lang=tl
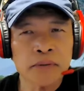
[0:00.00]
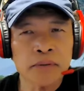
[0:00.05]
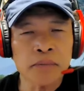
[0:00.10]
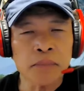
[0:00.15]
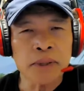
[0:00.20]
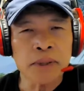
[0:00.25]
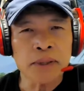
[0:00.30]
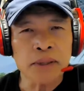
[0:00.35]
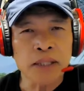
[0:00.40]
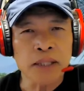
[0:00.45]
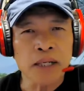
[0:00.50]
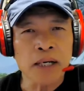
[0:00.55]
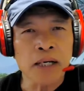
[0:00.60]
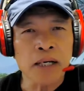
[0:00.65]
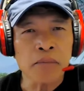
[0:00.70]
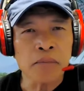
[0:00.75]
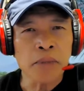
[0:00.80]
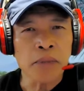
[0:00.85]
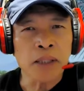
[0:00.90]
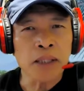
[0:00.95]

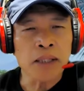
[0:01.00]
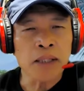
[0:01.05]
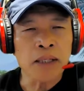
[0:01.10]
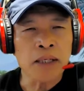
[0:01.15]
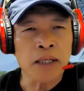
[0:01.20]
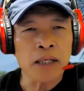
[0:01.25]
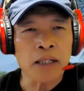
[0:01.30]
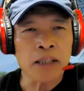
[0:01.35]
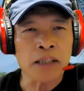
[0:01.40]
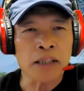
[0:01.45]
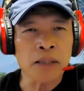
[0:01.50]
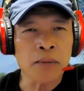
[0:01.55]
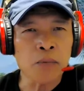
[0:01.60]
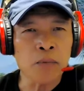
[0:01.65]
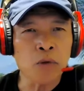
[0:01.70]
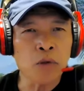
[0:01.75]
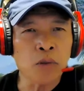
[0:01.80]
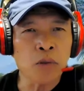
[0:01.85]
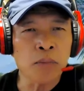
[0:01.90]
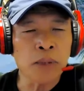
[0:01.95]
Basta ang mga
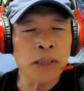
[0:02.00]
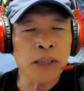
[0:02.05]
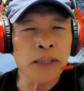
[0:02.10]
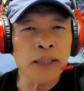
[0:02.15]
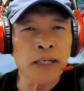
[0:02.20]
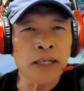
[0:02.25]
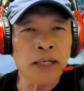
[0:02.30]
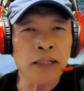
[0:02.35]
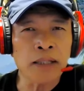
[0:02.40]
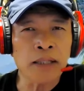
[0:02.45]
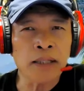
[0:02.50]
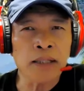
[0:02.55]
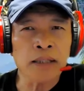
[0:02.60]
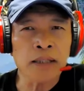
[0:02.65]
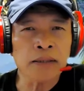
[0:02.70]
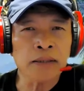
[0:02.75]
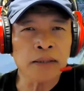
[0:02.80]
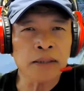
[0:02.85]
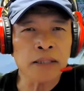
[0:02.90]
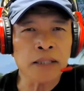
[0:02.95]
aktibong military
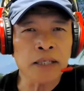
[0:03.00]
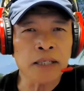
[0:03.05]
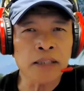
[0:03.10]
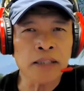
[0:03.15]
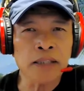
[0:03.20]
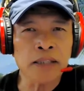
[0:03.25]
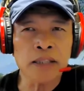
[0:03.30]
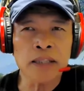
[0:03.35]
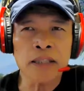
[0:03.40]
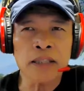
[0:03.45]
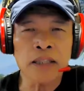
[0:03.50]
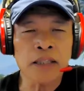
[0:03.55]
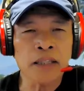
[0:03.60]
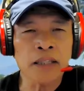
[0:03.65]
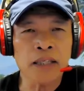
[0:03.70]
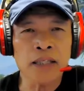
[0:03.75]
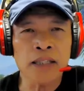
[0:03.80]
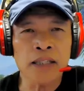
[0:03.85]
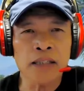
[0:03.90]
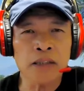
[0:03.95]
at saka general
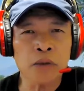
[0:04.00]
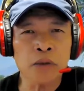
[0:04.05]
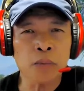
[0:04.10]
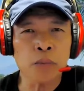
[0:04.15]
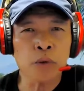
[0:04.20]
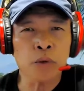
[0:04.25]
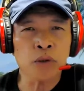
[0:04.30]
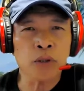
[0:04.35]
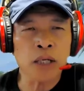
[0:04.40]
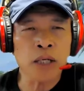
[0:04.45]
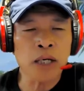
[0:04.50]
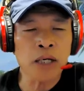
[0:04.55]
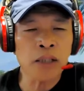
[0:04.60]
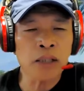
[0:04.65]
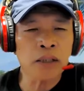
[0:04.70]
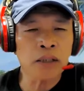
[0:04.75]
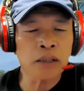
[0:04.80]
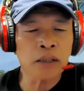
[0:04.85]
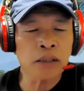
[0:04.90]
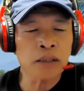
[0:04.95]
ay
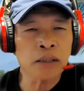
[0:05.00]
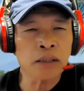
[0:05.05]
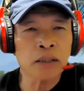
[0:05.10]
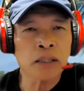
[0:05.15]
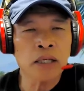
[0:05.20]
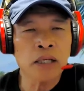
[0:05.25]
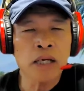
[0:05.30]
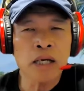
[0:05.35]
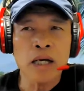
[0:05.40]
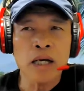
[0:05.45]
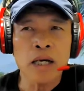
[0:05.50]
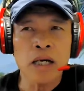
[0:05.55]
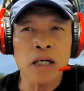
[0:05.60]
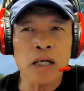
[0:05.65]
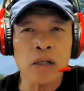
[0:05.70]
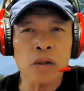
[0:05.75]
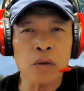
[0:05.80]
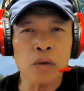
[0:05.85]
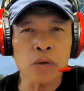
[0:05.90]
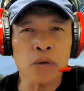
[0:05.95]
suportahan
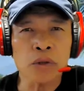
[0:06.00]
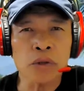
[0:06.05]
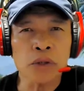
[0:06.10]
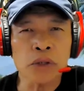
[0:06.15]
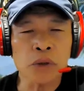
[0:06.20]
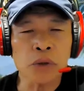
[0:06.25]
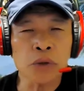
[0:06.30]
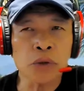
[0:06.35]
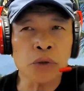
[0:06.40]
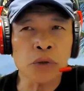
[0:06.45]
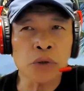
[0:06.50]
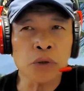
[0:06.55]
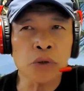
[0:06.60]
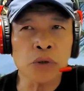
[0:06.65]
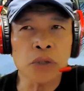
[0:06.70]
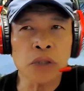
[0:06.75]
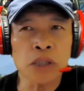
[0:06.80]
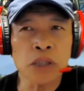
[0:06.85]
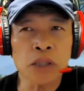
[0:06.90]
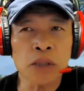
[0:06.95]
ang
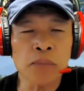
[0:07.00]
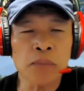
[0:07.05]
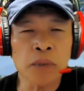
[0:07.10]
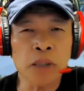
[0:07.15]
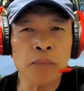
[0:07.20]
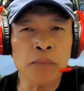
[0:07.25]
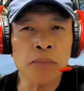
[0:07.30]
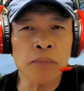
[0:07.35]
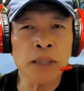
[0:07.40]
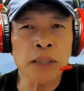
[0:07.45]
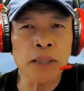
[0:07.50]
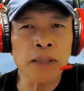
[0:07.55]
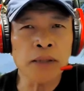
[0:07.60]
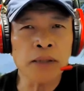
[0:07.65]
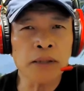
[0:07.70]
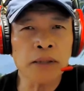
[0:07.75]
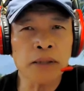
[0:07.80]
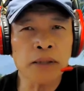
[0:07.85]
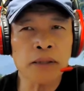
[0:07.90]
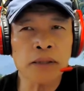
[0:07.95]
konstitusyon ng
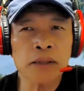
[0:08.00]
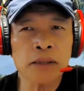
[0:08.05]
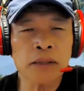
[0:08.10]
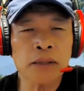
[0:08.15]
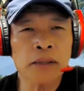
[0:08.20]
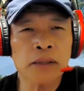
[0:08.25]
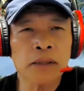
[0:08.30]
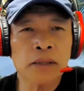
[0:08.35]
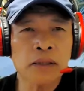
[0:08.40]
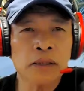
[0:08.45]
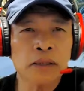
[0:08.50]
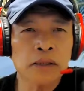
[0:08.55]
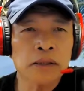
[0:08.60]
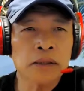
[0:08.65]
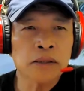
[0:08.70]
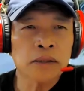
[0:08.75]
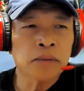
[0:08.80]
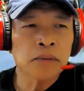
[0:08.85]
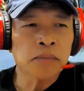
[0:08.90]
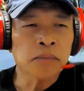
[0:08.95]
Pilipinas,
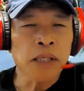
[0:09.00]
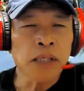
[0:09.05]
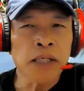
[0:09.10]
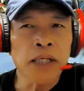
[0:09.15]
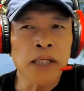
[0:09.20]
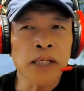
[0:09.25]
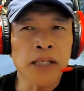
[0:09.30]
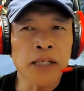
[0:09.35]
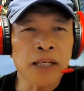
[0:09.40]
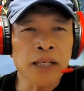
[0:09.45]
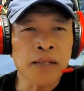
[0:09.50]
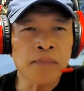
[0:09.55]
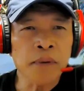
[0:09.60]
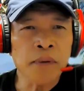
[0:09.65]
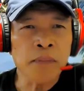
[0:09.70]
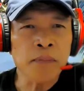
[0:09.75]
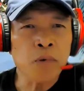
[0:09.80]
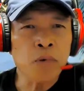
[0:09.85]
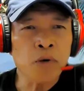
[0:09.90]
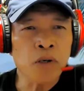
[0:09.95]

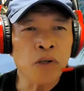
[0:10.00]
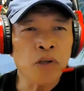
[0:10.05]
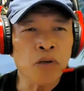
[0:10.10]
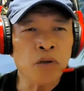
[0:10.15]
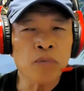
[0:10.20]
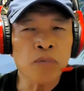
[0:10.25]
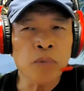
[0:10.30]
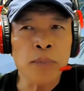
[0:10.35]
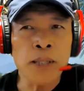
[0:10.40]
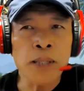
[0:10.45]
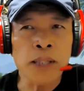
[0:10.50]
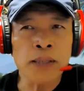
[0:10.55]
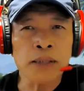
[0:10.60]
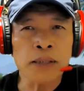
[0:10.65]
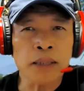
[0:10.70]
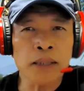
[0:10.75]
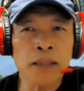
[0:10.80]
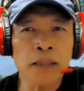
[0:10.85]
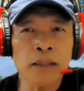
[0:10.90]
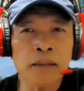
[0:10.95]
mahihirapan po kayong
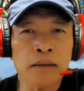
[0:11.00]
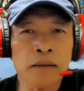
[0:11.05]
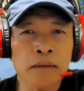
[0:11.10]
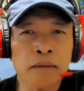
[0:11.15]
pabagsakin